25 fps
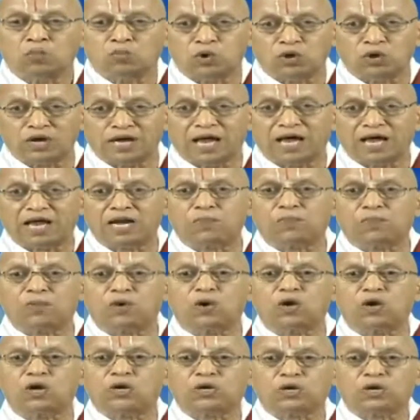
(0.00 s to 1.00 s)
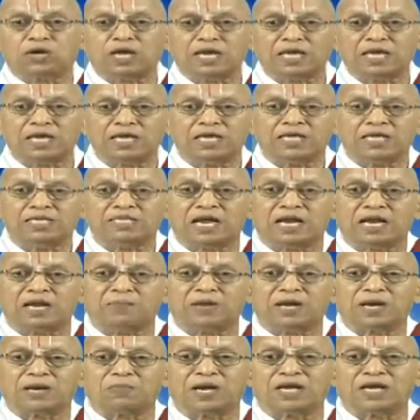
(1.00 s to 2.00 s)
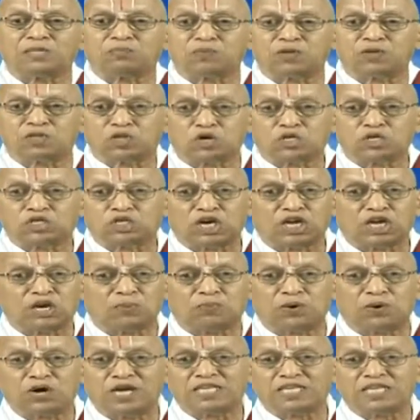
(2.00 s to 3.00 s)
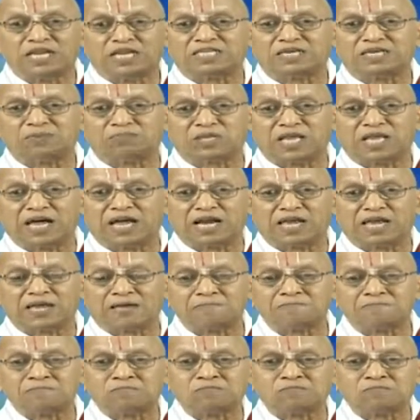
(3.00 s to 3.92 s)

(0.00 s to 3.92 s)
పుణ్యాన్ని పోగొట్టుకొని తన పరమాత్మతో చేరిపోయిందని చెప్తారే